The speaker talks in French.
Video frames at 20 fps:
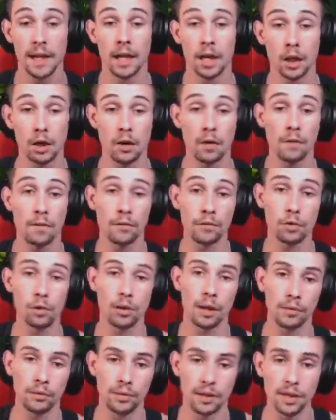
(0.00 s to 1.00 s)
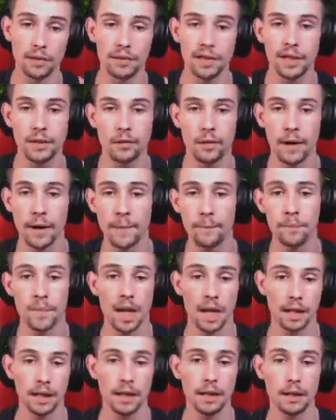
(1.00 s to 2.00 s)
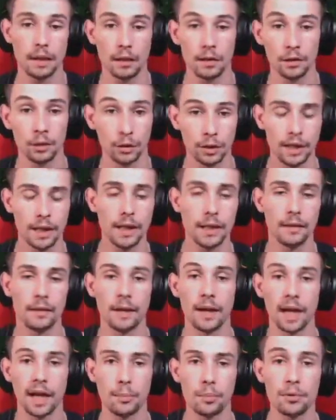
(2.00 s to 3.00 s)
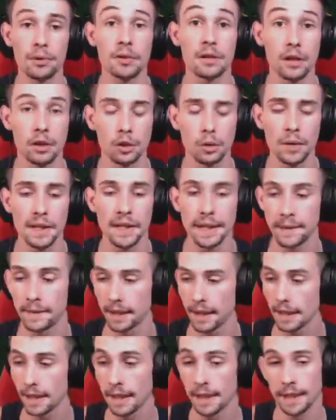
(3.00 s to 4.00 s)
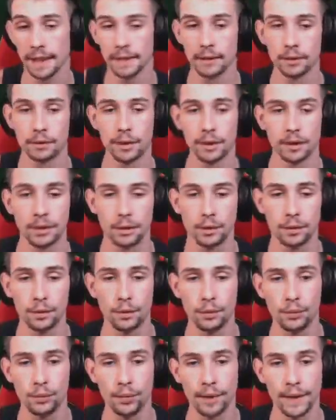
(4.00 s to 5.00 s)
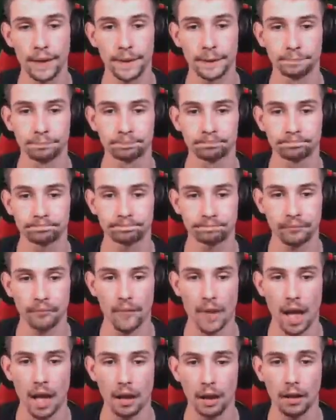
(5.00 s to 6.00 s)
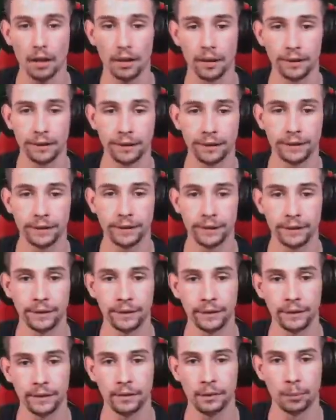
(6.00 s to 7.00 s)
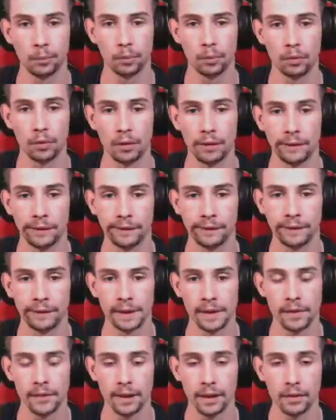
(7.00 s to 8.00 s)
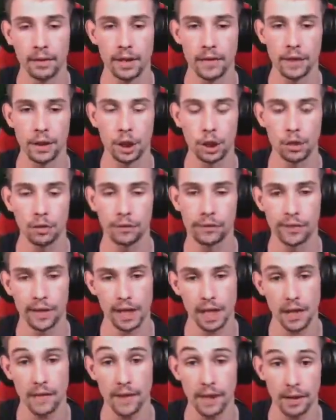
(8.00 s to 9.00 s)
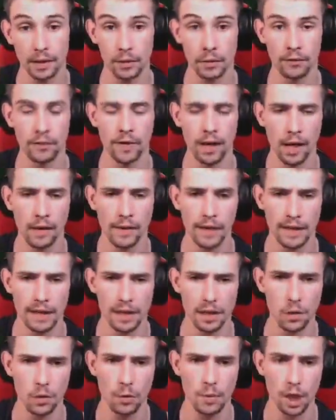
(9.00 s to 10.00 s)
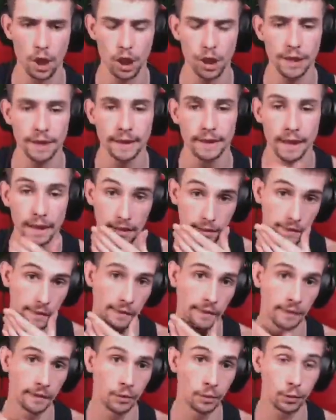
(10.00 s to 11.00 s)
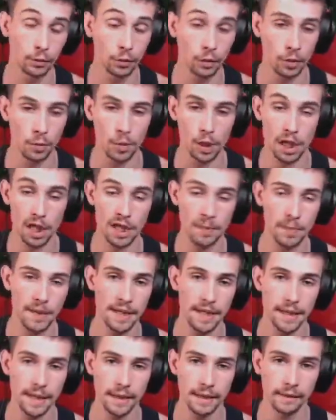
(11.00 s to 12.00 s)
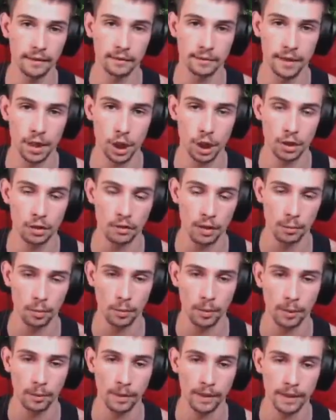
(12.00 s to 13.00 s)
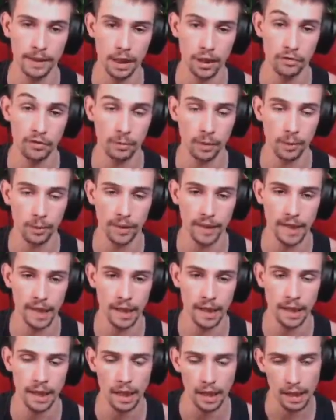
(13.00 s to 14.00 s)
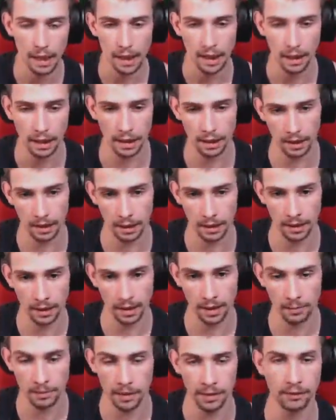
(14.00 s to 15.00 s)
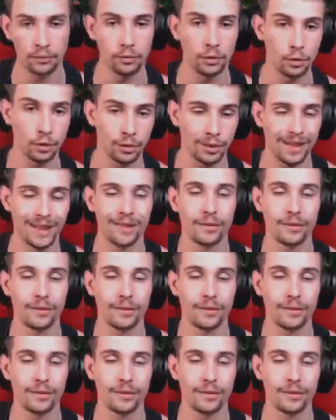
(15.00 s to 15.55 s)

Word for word: quand vous aurez vu cette vidéo-là et euh, notez euh, la réponse souhaitée. Donc du coup voilà. Euh, bon, c'est vrai que ça va être chiant de faire ça, avec, de faire avec cette machine. donc, comme je l'ai expliqué déjà dans la première partie, je vais me répéter. mais vu que